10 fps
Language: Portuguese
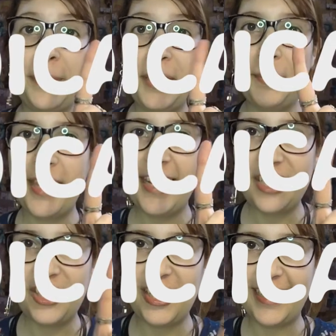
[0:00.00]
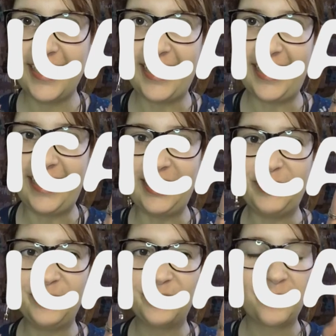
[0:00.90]
primeira dica:
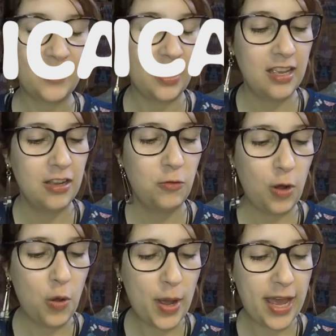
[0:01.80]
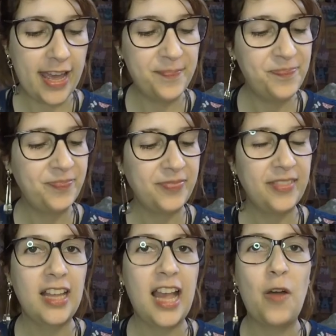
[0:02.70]
qual é
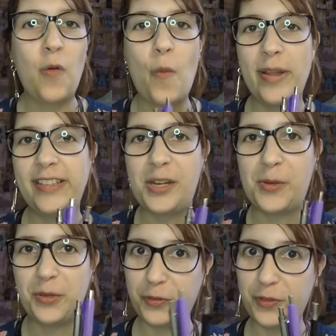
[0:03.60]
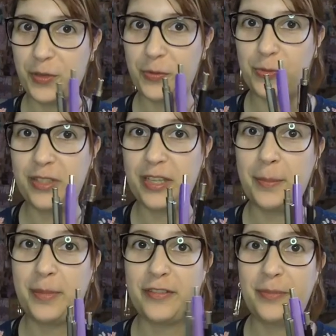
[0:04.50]
o material que você
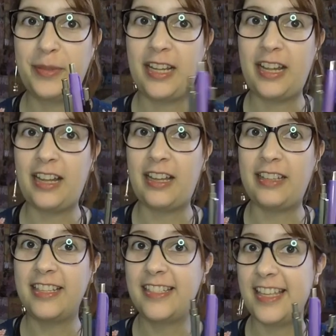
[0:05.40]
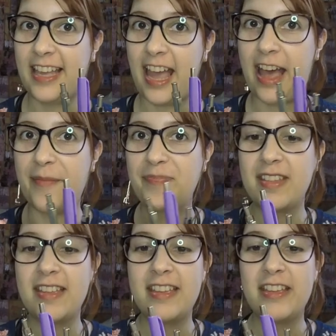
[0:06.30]
usa para desenhar,
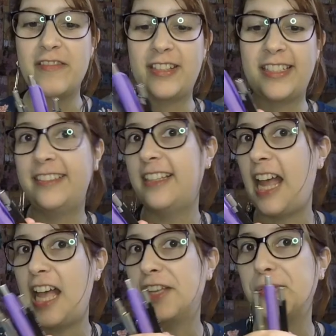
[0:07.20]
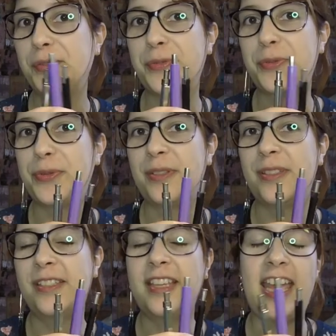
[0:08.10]
fazer traços,
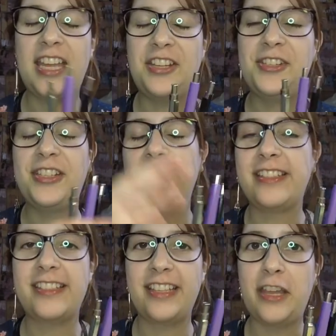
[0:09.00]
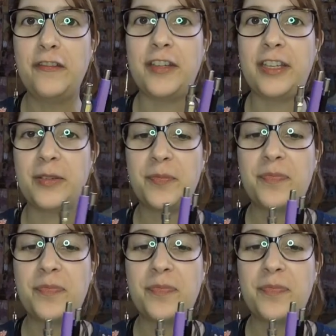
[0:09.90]
sketchings, enfim?